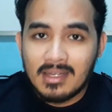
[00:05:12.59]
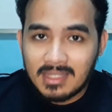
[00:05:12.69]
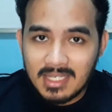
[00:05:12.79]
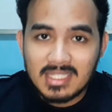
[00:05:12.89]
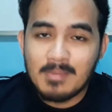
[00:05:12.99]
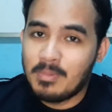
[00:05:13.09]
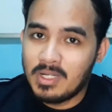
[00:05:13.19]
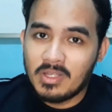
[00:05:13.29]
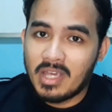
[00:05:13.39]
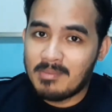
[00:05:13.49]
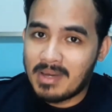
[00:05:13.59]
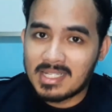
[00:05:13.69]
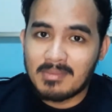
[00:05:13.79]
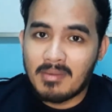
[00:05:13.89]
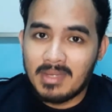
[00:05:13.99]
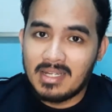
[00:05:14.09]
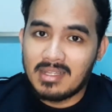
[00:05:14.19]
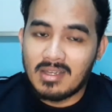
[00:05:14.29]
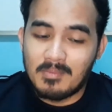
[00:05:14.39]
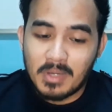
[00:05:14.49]
tiisin po ninyo yan para sa pamilya
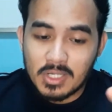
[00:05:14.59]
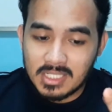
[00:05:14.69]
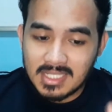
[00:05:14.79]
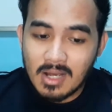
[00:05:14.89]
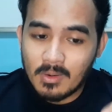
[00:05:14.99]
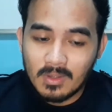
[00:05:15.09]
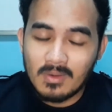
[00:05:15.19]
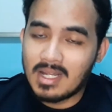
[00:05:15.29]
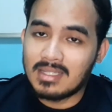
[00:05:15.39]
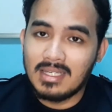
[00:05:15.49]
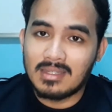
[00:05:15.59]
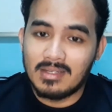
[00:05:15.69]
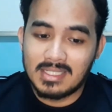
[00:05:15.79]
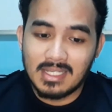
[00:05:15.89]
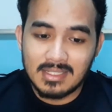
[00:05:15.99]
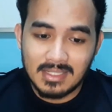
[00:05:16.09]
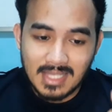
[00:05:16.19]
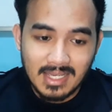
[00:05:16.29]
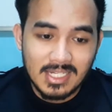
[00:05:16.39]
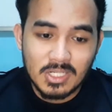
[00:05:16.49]
ninyo. Because isang kulong lang dito, isa,
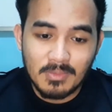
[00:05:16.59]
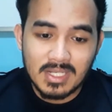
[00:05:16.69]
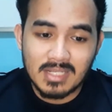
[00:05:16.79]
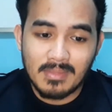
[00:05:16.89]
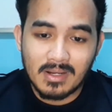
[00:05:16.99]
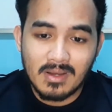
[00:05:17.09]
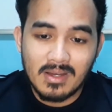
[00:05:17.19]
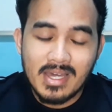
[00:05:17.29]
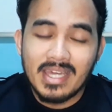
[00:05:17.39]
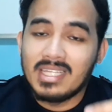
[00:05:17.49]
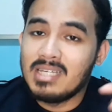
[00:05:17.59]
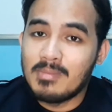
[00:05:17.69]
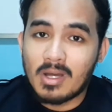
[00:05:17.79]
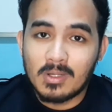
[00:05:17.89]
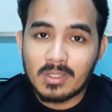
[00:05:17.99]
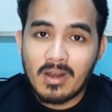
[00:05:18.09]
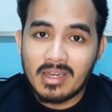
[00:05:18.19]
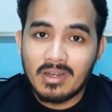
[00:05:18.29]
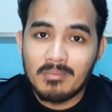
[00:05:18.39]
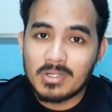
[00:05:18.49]
isang issue mo lang sa barko, hindi mo na kontrol ang
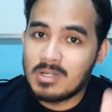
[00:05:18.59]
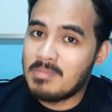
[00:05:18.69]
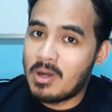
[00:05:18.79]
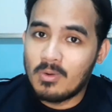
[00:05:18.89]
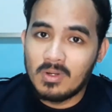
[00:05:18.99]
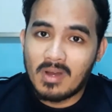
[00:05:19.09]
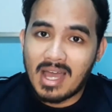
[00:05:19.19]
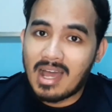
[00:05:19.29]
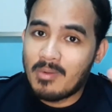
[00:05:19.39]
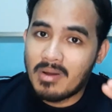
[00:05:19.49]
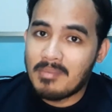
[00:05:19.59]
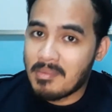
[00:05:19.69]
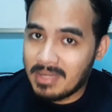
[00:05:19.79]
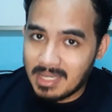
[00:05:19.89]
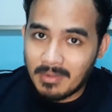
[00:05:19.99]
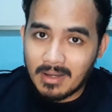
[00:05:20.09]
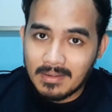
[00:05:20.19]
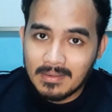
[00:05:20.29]
iyong emosyon, makukulong ka, kawawa pamilya mo.